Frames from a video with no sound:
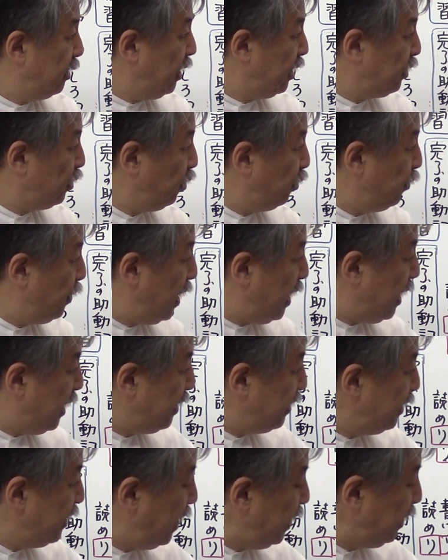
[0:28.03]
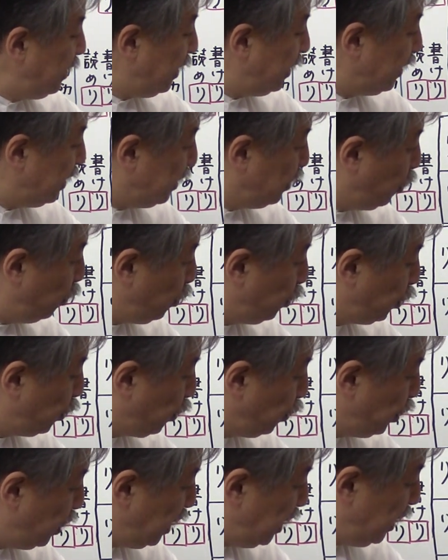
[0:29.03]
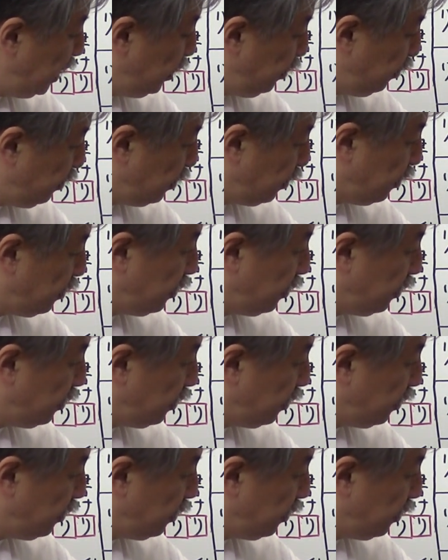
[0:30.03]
あとまあ何々どこどこにいるっ